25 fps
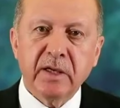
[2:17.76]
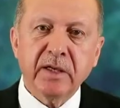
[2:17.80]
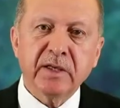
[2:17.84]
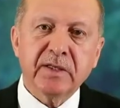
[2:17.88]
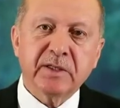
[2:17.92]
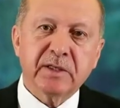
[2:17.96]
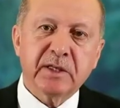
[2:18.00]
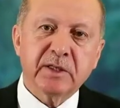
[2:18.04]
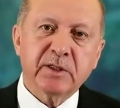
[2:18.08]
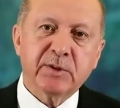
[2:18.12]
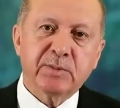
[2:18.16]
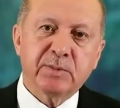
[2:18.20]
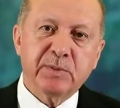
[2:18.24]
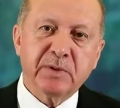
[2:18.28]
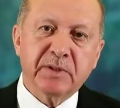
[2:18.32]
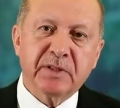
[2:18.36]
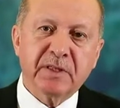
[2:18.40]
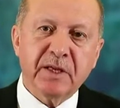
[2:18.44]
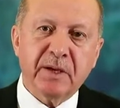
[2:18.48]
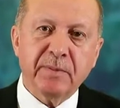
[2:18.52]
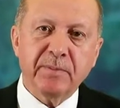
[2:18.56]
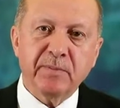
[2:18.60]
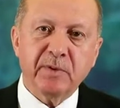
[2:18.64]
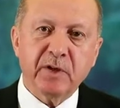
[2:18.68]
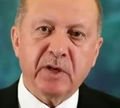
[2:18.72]

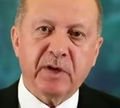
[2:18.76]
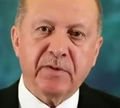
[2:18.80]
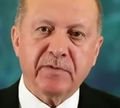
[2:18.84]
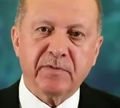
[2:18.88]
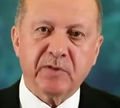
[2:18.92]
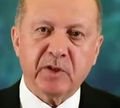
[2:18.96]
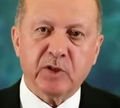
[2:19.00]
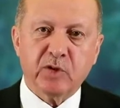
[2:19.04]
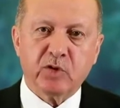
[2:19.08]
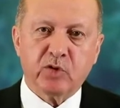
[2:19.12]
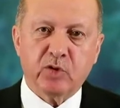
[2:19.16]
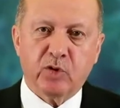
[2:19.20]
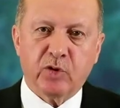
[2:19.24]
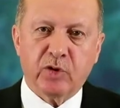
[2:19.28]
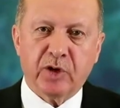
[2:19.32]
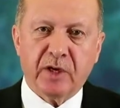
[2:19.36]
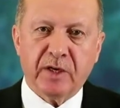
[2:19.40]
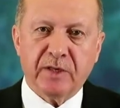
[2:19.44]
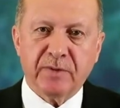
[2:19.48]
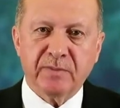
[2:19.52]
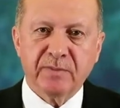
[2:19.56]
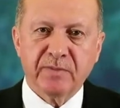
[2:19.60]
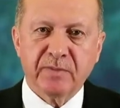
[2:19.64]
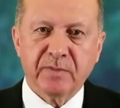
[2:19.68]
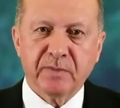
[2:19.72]
tespitten bir hafta sonra
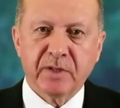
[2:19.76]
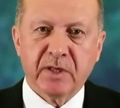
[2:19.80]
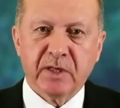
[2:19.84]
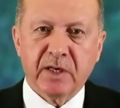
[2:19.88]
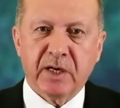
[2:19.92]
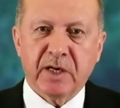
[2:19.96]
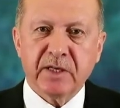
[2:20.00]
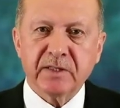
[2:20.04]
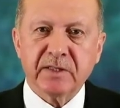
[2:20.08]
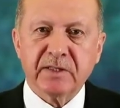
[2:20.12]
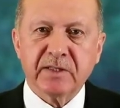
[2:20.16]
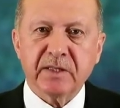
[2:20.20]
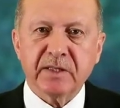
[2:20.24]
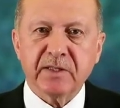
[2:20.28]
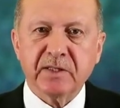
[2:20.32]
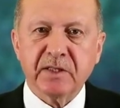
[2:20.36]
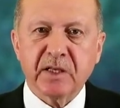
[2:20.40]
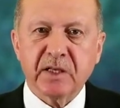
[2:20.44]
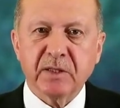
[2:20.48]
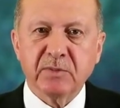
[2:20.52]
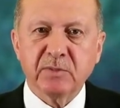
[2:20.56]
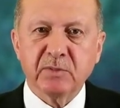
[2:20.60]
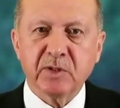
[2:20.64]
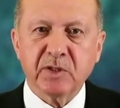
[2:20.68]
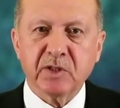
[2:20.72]
hasta
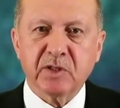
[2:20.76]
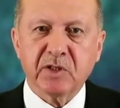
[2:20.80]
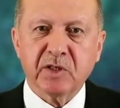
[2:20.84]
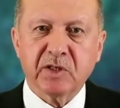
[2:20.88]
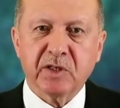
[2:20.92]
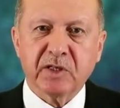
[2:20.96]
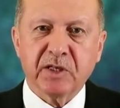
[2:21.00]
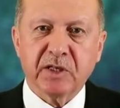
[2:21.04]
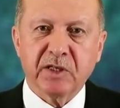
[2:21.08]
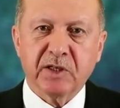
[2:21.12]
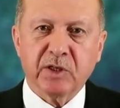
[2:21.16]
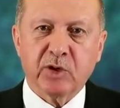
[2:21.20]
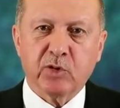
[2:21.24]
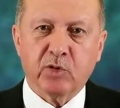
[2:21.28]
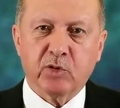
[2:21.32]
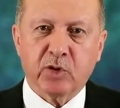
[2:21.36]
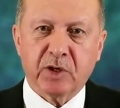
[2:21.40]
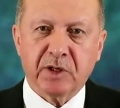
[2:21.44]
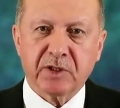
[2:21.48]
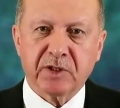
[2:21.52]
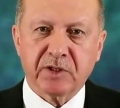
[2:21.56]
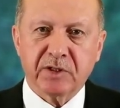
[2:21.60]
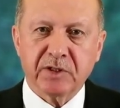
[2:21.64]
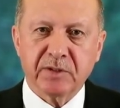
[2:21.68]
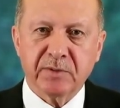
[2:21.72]
sayımız 47'ye
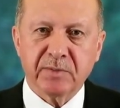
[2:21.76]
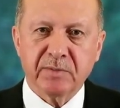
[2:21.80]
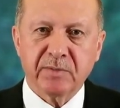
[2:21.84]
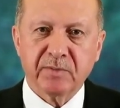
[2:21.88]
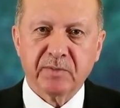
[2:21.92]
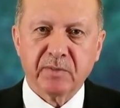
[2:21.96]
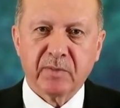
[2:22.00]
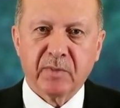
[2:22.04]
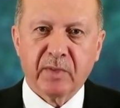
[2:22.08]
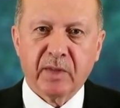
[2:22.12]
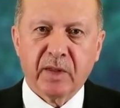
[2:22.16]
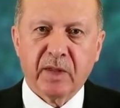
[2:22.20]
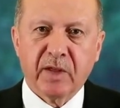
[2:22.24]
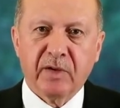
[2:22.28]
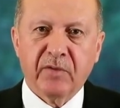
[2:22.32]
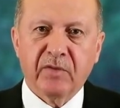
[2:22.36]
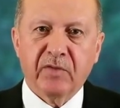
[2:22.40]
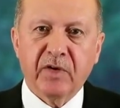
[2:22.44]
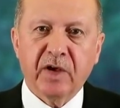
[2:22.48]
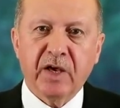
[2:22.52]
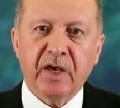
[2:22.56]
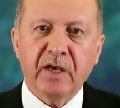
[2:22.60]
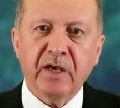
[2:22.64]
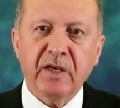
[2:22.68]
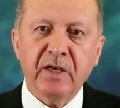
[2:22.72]
ulaştı
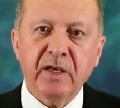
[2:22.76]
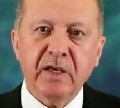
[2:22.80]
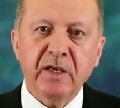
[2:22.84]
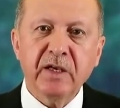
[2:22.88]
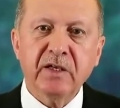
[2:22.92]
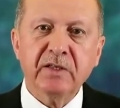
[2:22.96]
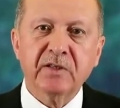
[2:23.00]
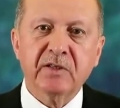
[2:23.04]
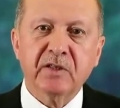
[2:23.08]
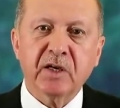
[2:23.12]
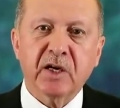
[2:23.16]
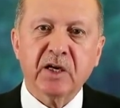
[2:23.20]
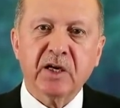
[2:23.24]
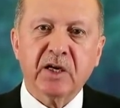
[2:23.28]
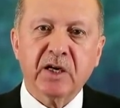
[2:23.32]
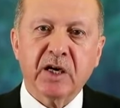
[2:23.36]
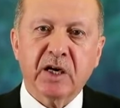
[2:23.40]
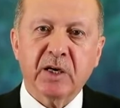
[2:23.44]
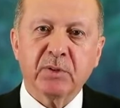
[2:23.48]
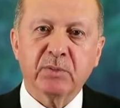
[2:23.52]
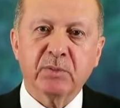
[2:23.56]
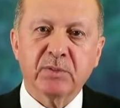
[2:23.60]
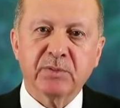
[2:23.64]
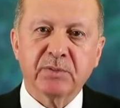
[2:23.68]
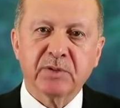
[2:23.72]
ve ilk can
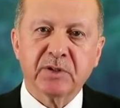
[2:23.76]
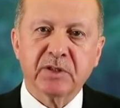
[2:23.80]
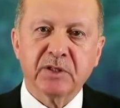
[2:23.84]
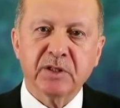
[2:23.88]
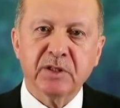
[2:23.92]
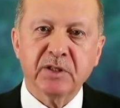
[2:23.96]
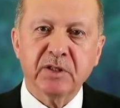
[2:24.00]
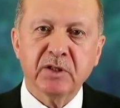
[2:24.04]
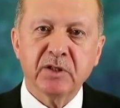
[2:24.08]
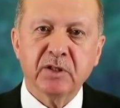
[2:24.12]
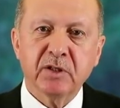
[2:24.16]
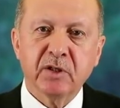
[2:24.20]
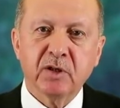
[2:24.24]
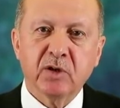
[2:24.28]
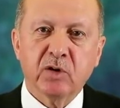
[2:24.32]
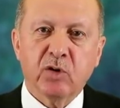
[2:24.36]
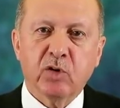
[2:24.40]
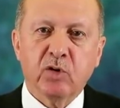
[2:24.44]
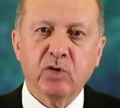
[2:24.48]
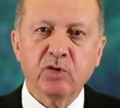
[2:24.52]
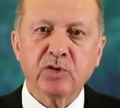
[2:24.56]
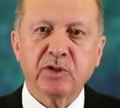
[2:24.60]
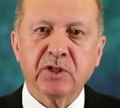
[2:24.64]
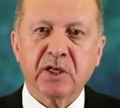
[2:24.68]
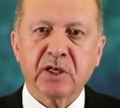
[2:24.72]
kaybımızı
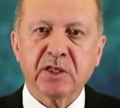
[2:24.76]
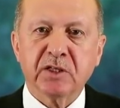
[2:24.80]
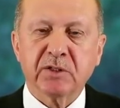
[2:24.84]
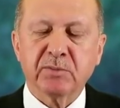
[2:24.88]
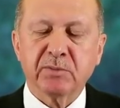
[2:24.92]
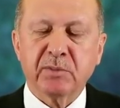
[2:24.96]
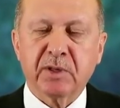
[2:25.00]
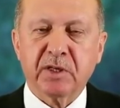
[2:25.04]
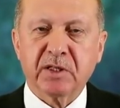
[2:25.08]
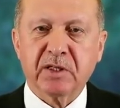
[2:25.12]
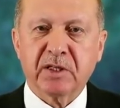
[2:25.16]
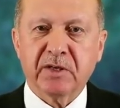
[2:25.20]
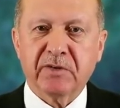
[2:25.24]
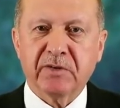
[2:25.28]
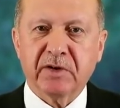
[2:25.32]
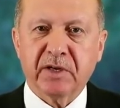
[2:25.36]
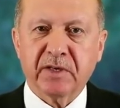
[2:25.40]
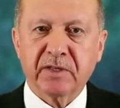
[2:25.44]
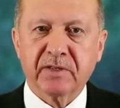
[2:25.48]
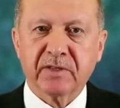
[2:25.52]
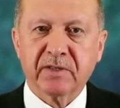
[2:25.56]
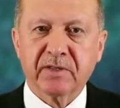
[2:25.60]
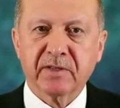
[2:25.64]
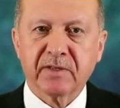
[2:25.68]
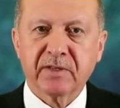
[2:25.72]
18 Mart'ta
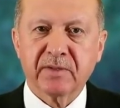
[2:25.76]
verdik.